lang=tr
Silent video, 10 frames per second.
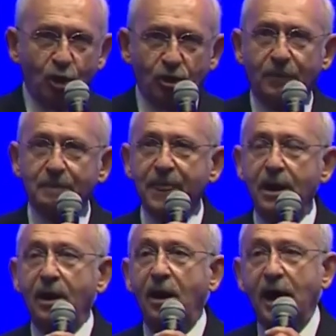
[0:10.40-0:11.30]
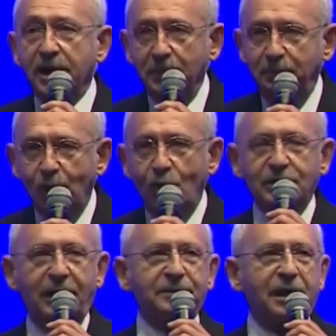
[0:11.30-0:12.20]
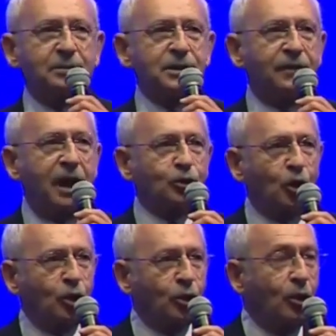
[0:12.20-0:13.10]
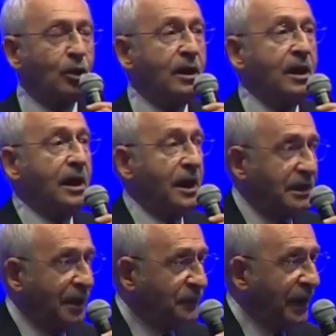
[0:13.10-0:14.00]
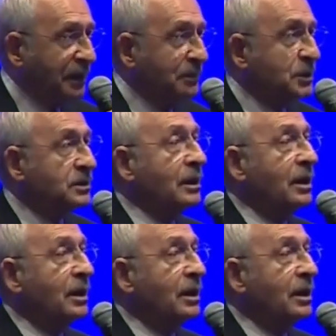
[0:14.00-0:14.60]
doğru. Ayrı programlarımız var, doğru. Hedeflerimiz